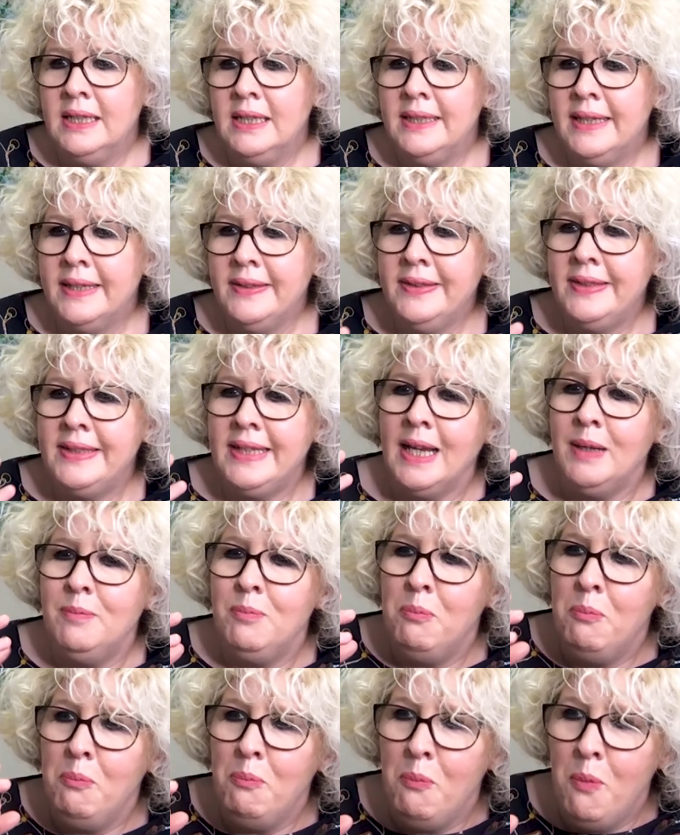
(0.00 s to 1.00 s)
dass es
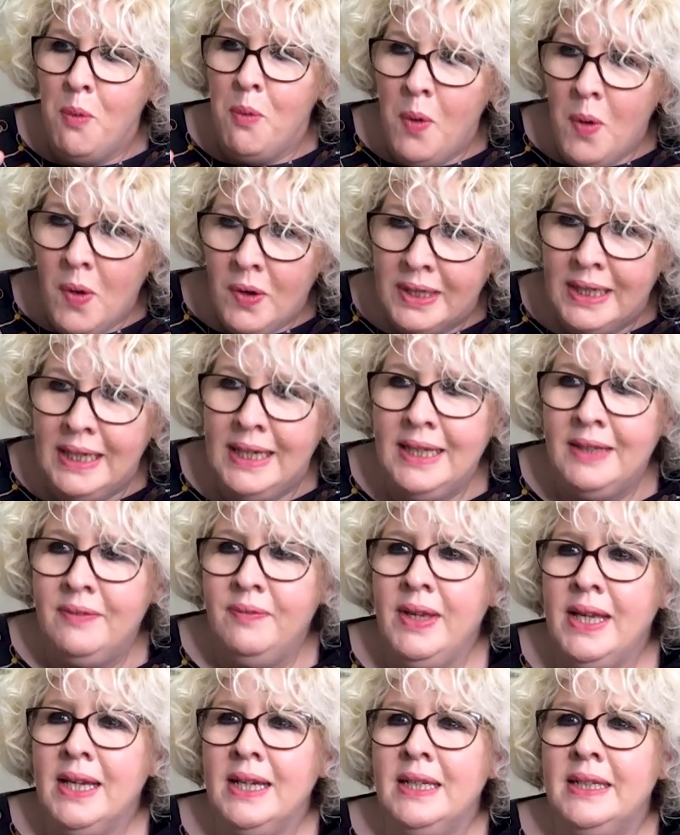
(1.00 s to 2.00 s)
dann möglich
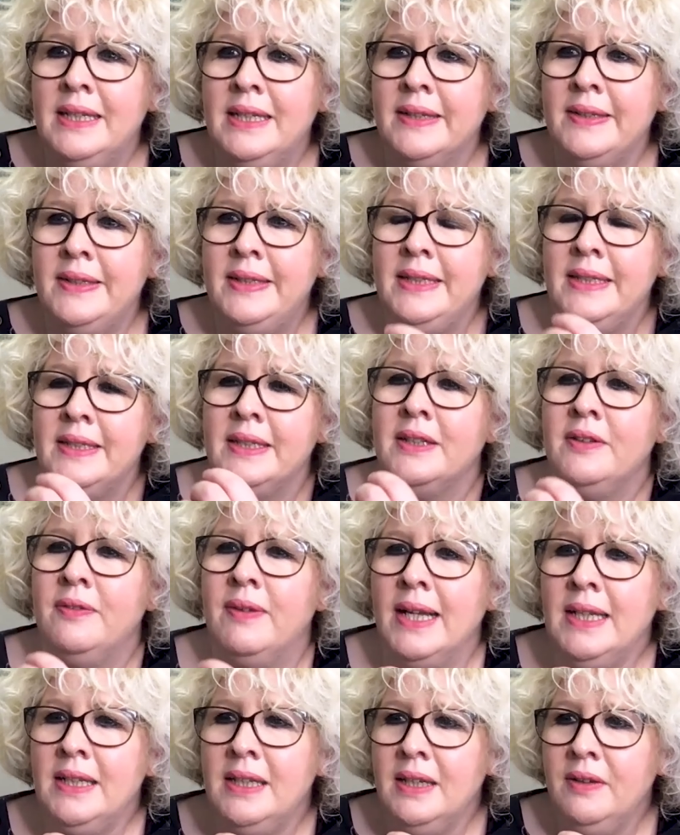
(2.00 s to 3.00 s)
wäre, dass diese
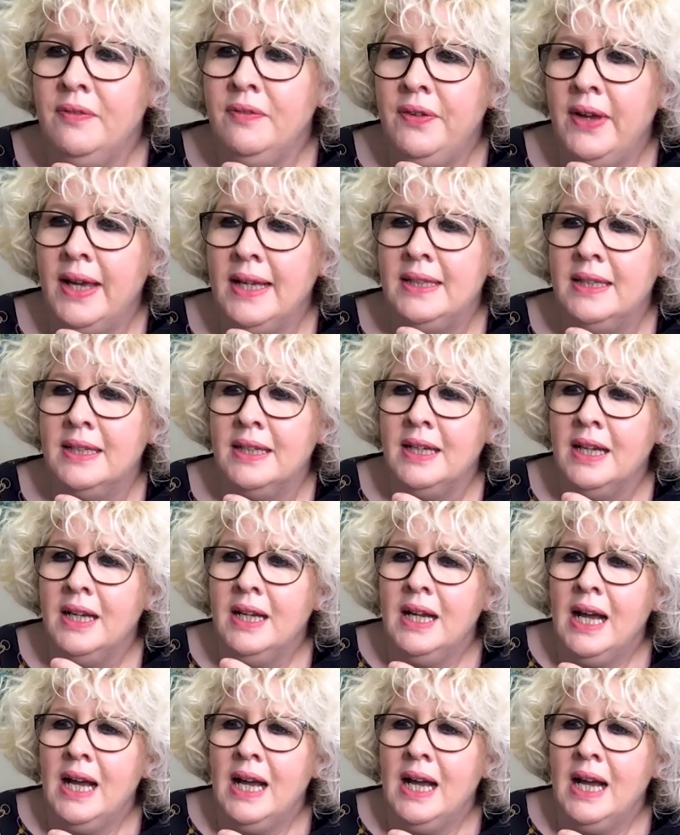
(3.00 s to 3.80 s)
Quanteneffekte